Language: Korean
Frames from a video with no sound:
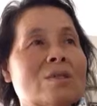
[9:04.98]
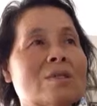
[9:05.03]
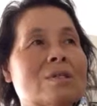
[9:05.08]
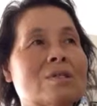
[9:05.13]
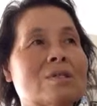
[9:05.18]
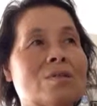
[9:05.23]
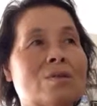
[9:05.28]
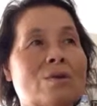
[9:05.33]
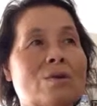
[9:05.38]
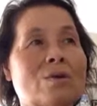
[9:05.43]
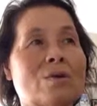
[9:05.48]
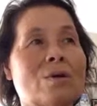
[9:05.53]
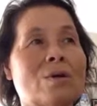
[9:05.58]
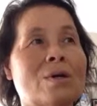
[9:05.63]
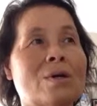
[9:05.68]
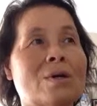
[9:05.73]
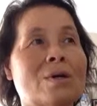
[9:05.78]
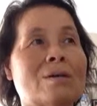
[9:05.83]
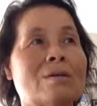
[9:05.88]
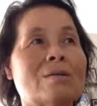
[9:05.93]
있었어요.
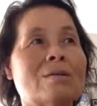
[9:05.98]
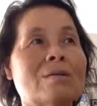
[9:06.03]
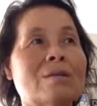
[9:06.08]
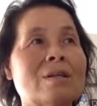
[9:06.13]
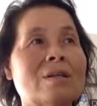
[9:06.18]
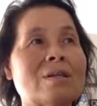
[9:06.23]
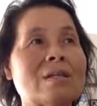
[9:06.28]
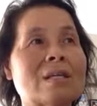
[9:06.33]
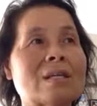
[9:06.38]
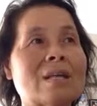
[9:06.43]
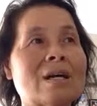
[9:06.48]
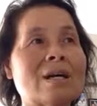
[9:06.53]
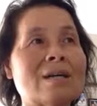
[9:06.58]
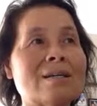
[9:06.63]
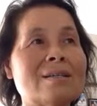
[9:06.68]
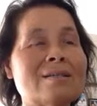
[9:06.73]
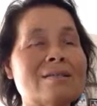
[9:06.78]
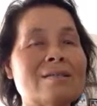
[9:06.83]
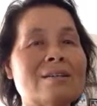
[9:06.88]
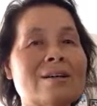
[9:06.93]
그런데 자타가
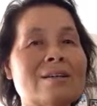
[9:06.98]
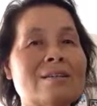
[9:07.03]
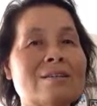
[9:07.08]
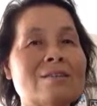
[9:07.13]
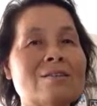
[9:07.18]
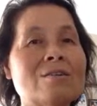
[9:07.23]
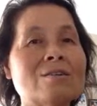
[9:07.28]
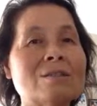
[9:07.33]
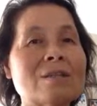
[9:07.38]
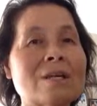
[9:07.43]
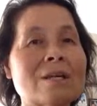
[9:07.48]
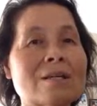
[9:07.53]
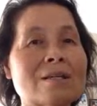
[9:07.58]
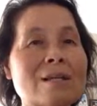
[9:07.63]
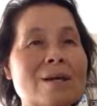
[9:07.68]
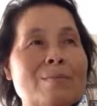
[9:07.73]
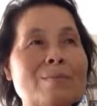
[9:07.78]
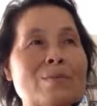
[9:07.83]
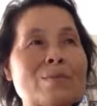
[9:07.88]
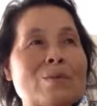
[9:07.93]
인정하는 영생의
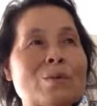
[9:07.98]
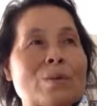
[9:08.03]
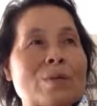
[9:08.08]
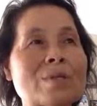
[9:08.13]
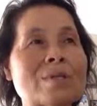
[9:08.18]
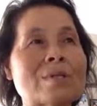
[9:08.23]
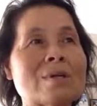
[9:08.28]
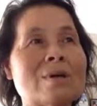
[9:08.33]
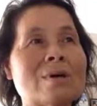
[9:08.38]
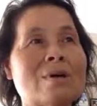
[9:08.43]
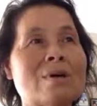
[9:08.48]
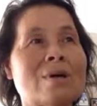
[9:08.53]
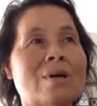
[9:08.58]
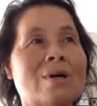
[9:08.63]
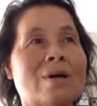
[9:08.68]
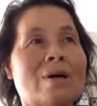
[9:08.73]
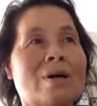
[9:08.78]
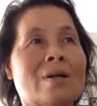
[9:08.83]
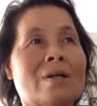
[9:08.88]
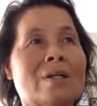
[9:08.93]
삶 속에서
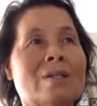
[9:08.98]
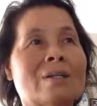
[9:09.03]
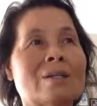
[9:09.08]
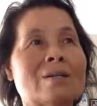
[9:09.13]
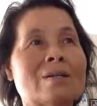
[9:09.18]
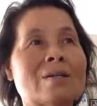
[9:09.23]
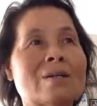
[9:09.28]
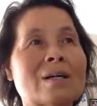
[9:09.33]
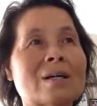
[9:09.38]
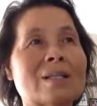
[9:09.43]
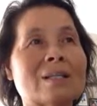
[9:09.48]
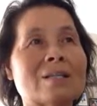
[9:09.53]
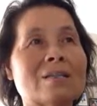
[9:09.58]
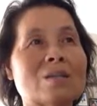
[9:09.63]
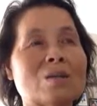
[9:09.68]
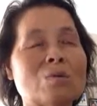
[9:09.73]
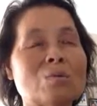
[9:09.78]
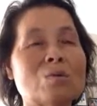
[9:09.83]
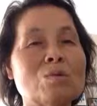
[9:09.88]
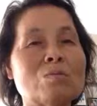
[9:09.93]
있는 것 같은
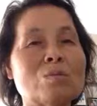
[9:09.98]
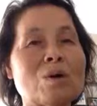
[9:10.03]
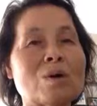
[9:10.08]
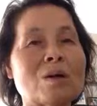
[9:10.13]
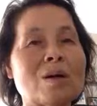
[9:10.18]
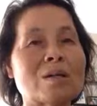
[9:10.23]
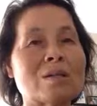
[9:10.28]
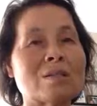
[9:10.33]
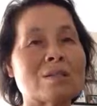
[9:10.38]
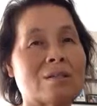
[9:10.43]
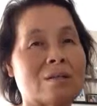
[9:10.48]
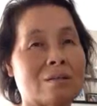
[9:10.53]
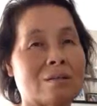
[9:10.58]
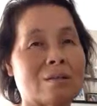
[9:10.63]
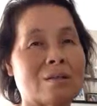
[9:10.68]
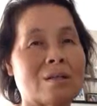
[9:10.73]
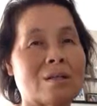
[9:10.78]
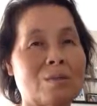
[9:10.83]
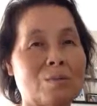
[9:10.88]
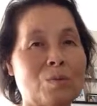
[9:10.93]
젊은 벽, 적,
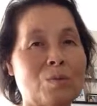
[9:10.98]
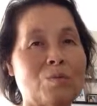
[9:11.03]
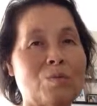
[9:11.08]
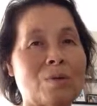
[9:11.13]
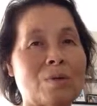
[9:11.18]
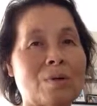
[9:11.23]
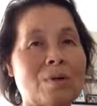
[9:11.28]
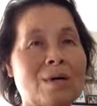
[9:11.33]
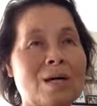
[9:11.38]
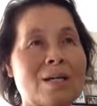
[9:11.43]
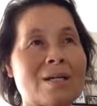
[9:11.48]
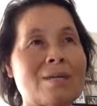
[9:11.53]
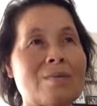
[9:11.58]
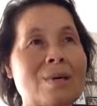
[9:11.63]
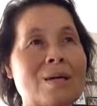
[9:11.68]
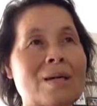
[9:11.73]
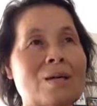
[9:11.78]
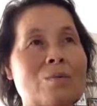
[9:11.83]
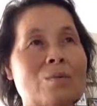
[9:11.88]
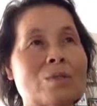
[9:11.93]
젊은 벽간을
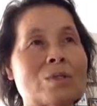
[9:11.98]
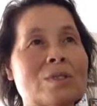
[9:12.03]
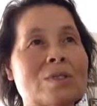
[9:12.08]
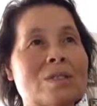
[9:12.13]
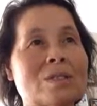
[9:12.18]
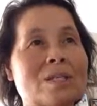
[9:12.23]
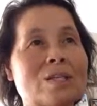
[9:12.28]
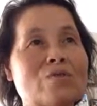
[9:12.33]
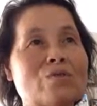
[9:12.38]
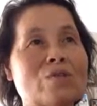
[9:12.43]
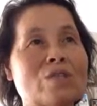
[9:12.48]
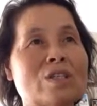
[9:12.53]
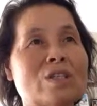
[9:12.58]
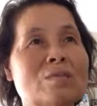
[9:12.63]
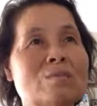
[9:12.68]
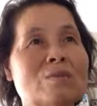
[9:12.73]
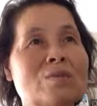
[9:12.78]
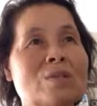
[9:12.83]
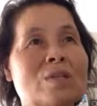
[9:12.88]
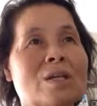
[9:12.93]
바라보신
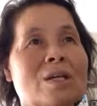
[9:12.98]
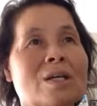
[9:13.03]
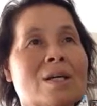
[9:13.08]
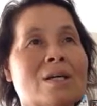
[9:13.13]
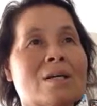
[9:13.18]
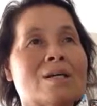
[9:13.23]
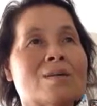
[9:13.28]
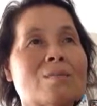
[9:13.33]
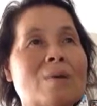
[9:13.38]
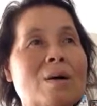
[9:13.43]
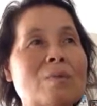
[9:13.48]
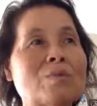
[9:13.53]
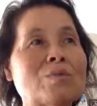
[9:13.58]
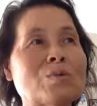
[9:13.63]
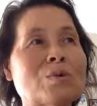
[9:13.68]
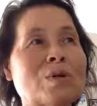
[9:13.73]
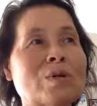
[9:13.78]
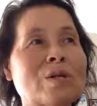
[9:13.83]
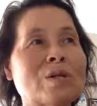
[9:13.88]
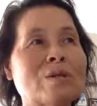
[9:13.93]
예수님은 그
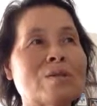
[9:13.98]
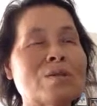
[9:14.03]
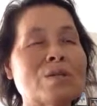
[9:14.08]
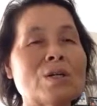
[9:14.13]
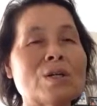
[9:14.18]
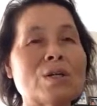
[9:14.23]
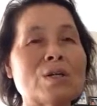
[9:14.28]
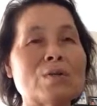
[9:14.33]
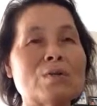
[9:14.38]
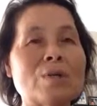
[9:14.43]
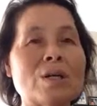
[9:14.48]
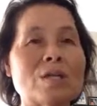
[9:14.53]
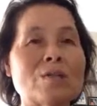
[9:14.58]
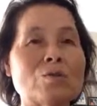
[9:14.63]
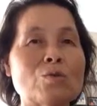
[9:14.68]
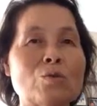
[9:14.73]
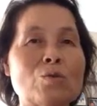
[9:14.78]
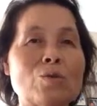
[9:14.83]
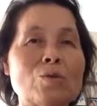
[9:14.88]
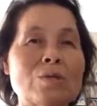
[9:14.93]
마음속에 영생을
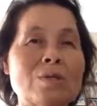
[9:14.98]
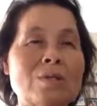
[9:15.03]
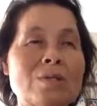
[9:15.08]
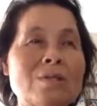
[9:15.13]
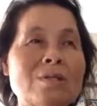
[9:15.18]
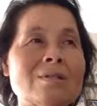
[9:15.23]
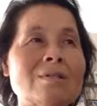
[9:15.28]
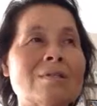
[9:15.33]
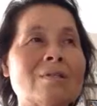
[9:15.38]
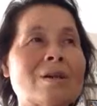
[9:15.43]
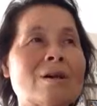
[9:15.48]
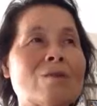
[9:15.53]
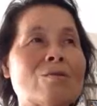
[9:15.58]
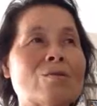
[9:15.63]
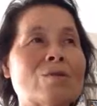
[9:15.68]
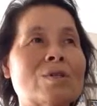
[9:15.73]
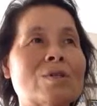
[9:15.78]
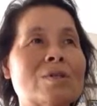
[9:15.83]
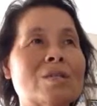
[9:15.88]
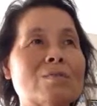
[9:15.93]
위한 조건을
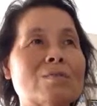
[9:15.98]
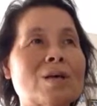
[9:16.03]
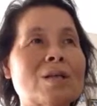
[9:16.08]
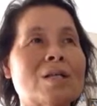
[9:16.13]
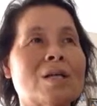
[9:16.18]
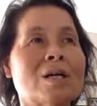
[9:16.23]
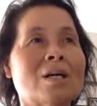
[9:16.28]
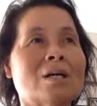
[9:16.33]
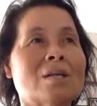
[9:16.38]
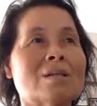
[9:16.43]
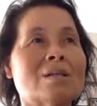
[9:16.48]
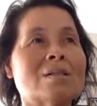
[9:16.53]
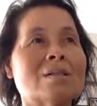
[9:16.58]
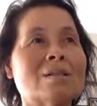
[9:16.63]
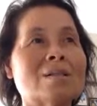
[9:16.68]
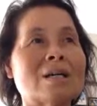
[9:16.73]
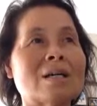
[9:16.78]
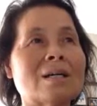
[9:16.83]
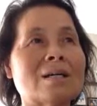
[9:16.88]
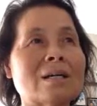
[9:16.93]
실천하고 있지만
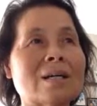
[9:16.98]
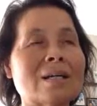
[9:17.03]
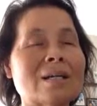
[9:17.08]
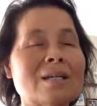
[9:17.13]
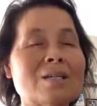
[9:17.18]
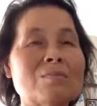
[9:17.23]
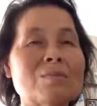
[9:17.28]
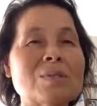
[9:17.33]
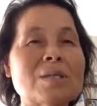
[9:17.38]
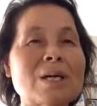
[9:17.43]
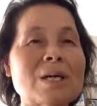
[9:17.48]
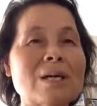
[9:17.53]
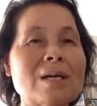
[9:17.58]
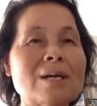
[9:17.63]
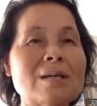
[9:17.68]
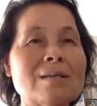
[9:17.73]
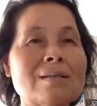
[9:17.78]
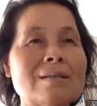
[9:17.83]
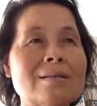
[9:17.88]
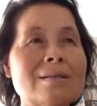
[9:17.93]
정작 하나님을
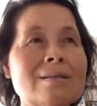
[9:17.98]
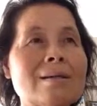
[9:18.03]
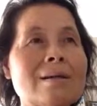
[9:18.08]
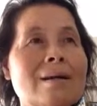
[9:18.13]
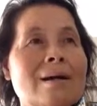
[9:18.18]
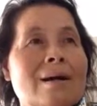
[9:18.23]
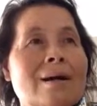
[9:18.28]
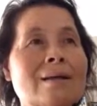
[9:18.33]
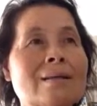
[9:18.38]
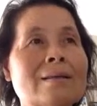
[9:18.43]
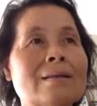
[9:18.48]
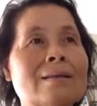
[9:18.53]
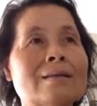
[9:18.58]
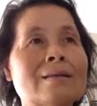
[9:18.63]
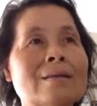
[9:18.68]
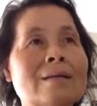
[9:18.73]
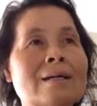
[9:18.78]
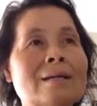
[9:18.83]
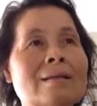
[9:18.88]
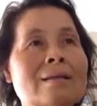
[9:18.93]
사랑하지
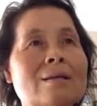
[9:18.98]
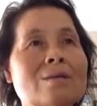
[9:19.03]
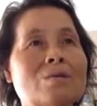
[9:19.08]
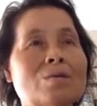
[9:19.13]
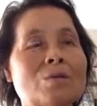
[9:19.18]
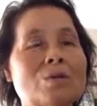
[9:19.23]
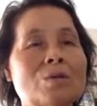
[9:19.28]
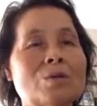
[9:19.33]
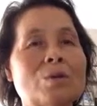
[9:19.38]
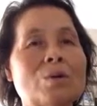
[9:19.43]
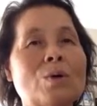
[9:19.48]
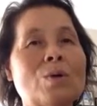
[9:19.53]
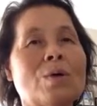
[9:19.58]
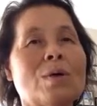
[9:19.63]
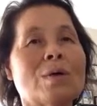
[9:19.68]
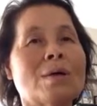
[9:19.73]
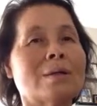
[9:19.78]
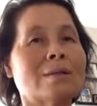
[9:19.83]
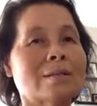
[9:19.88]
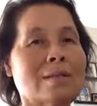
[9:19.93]
않는 상태를 보시고
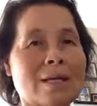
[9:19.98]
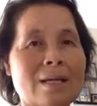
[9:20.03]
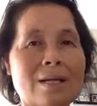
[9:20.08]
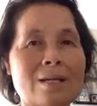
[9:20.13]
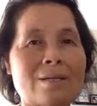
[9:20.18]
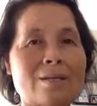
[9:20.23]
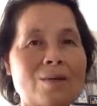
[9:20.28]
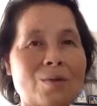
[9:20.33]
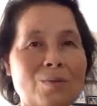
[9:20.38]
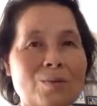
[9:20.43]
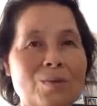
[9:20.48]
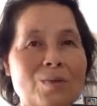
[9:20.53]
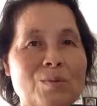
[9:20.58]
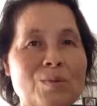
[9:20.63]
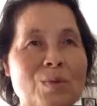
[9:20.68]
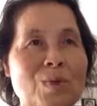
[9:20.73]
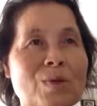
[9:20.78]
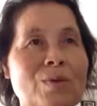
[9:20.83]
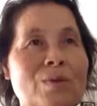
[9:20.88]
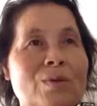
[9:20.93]
사랑이
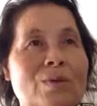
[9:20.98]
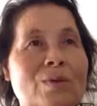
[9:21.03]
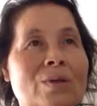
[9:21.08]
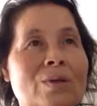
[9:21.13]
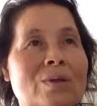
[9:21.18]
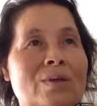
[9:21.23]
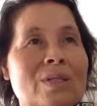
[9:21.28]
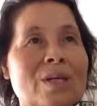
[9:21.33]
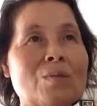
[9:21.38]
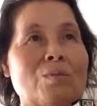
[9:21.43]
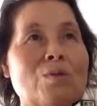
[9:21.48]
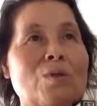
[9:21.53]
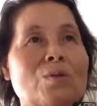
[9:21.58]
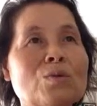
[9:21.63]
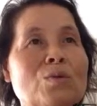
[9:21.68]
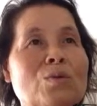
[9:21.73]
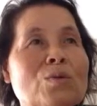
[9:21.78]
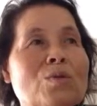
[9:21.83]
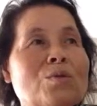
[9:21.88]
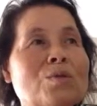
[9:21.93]
없으면
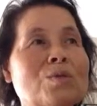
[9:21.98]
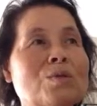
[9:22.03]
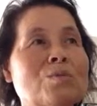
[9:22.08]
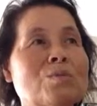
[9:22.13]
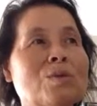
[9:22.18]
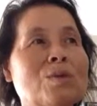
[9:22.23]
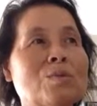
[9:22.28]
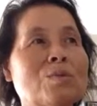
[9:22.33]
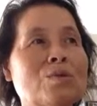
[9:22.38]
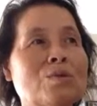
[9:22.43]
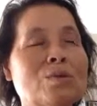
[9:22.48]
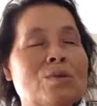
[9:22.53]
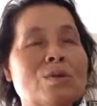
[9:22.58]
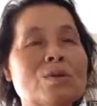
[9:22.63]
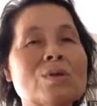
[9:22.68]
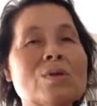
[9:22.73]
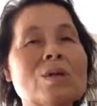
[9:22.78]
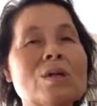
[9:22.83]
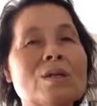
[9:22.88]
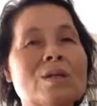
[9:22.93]
생명도 없음을
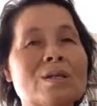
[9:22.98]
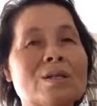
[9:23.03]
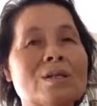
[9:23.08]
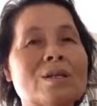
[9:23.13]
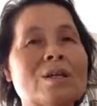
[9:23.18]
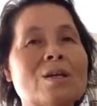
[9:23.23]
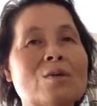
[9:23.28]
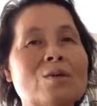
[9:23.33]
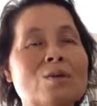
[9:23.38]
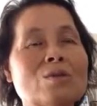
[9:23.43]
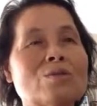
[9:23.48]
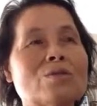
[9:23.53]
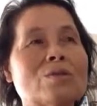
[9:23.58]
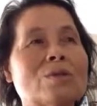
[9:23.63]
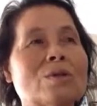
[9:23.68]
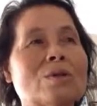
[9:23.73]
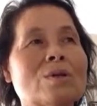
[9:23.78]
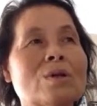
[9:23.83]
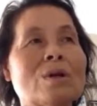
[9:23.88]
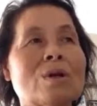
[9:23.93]
부드럽게 일깨워
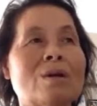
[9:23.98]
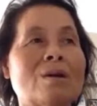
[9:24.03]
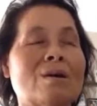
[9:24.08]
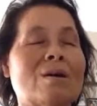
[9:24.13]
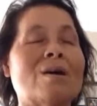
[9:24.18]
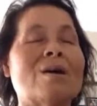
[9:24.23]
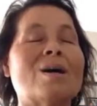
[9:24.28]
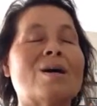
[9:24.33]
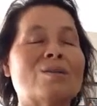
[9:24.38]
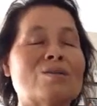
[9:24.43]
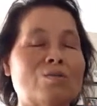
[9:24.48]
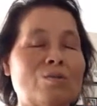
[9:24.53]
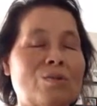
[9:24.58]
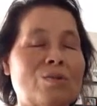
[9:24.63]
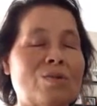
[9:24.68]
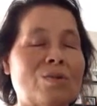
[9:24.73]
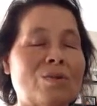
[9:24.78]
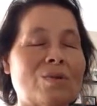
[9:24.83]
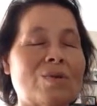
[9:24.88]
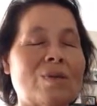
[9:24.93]
주셨 아주
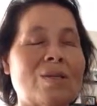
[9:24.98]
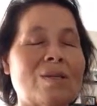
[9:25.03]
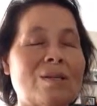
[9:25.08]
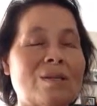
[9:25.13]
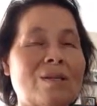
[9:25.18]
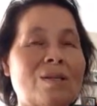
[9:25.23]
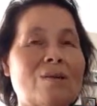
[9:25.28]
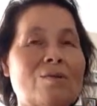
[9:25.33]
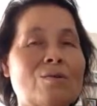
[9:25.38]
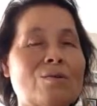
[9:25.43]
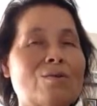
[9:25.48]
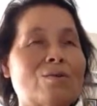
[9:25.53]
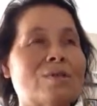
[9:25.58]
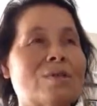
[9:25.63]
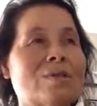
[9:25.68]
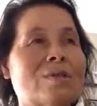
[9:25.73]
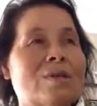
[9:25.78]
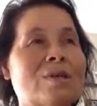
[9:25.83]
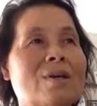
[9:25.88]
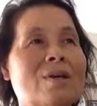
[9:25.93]
부드럽게 일깨워
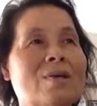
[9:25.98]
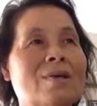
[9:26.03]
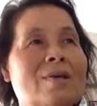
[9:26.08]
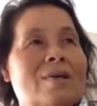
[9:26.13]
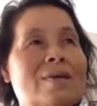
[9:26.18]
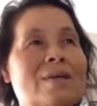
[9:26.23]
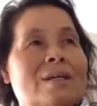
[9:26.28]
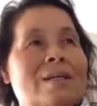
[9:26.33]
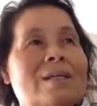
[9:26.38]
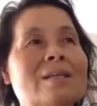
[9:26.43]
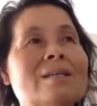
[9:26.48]
주셨네요.